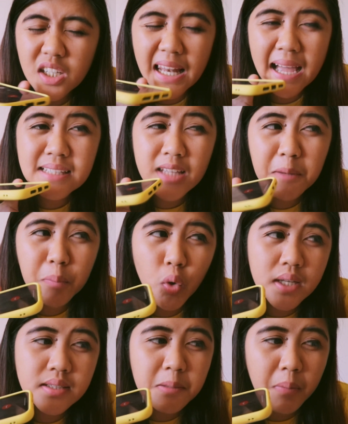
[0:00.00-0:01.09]
Last time po
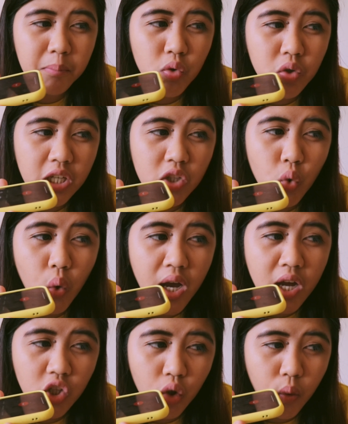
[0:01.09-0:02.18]
kasi, ma'am, nung
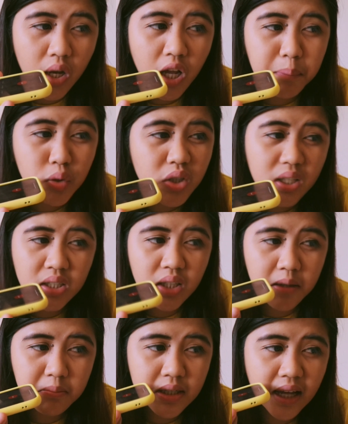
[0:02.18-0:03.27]
kinuha niyo, wala po
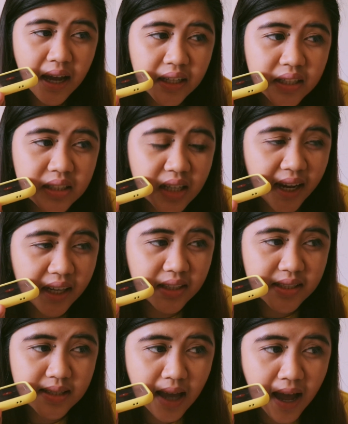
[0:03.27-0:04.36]
talagang binayad kahit
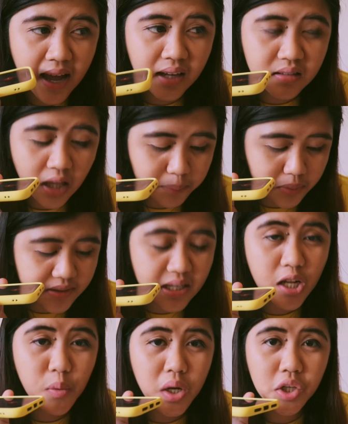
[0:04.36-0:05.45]
isa, tapos
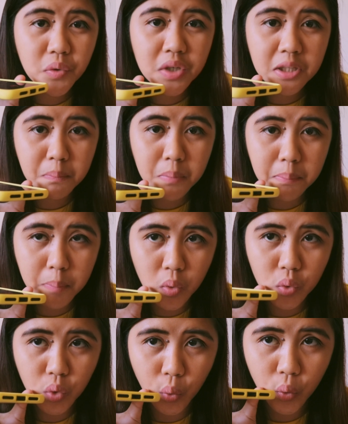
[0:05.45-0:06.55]
dalawang unit pa
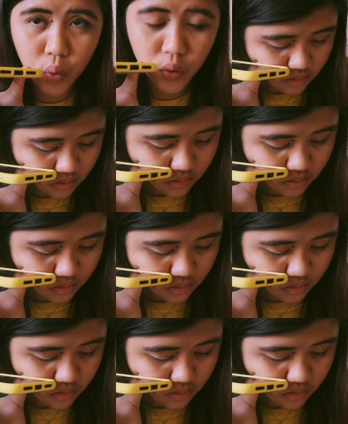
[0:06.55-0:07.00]
po to.